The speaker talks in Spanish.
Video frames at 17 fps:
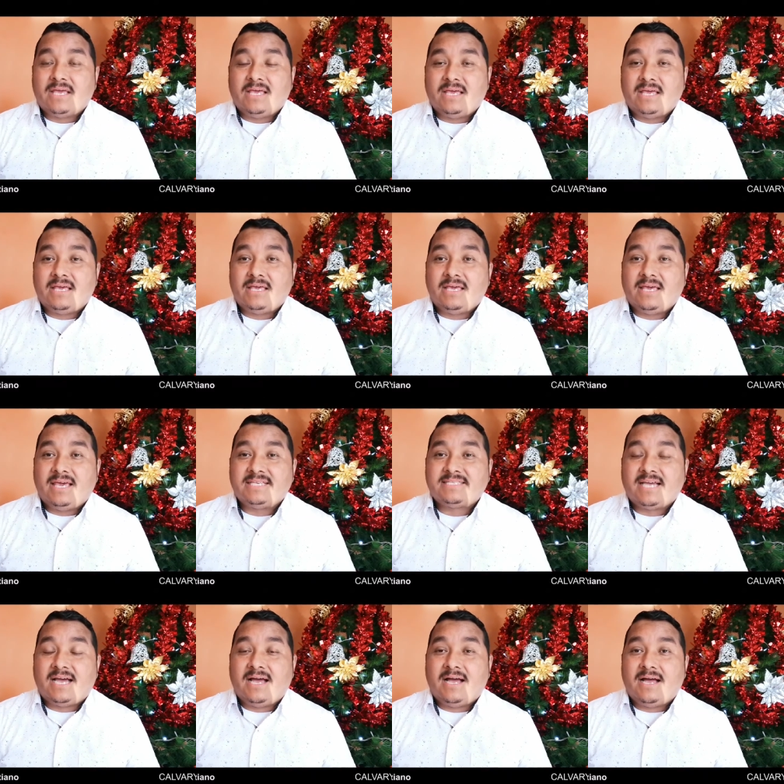eh,
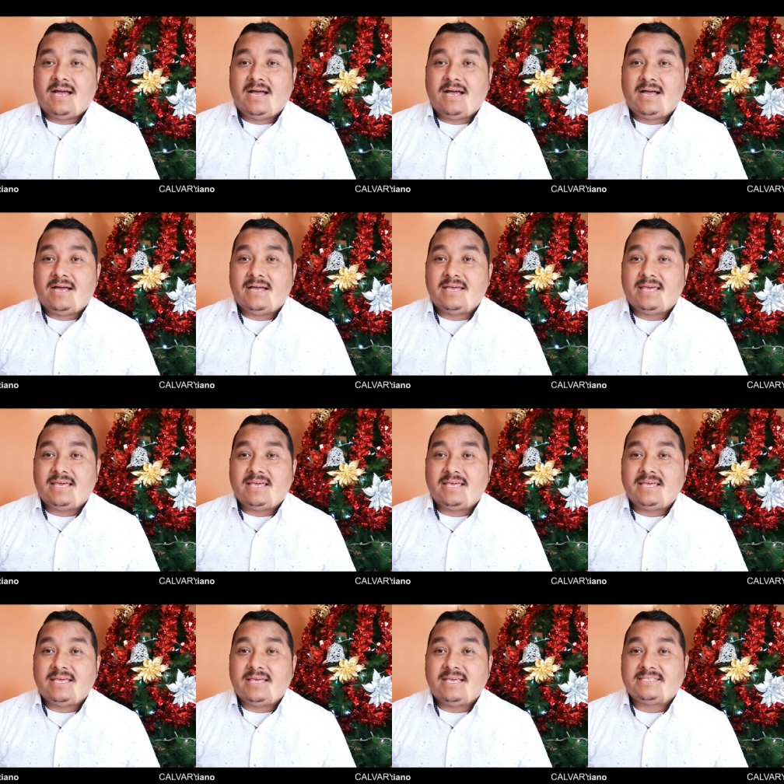
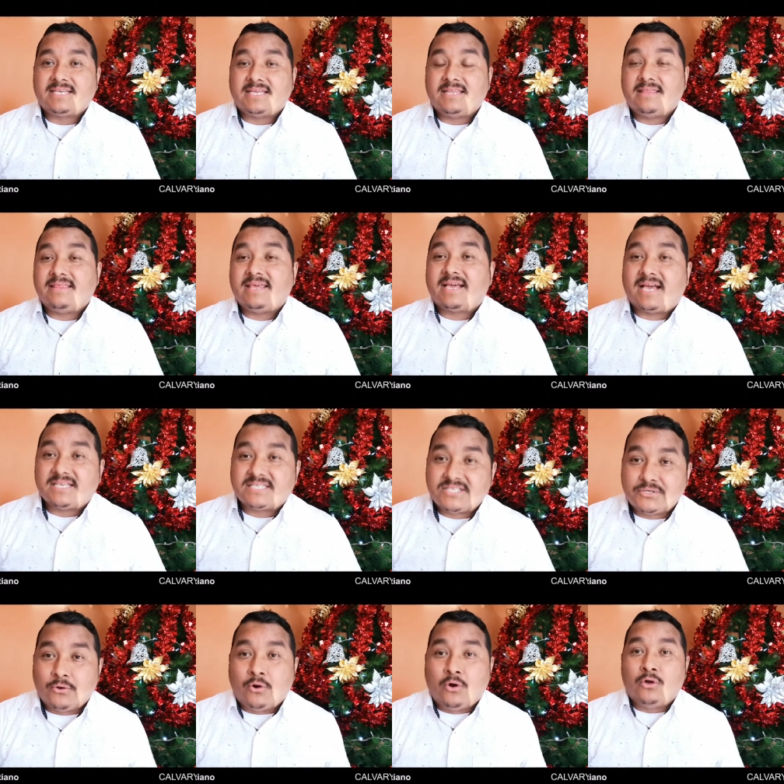eh, esa,
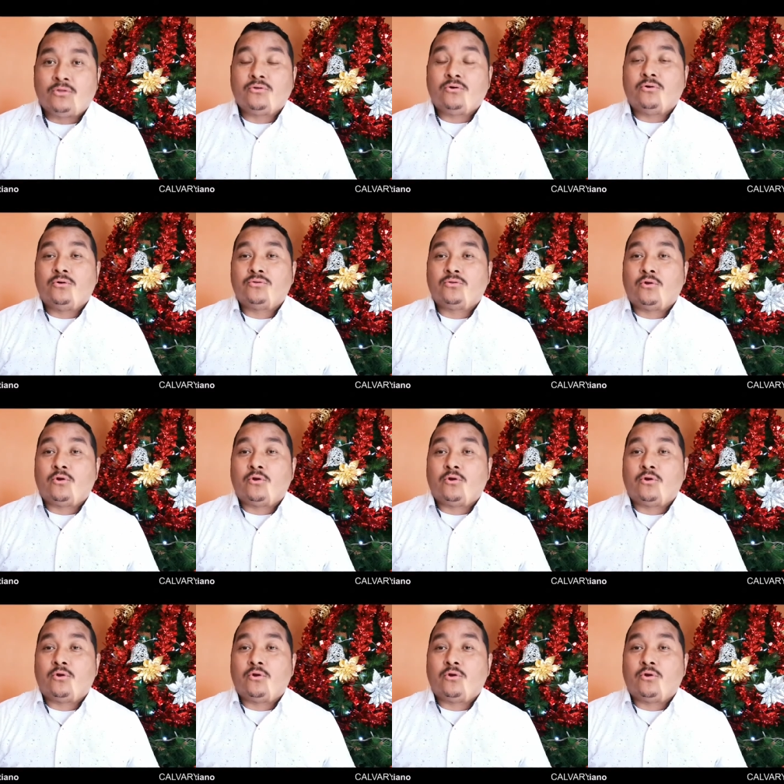dedicación o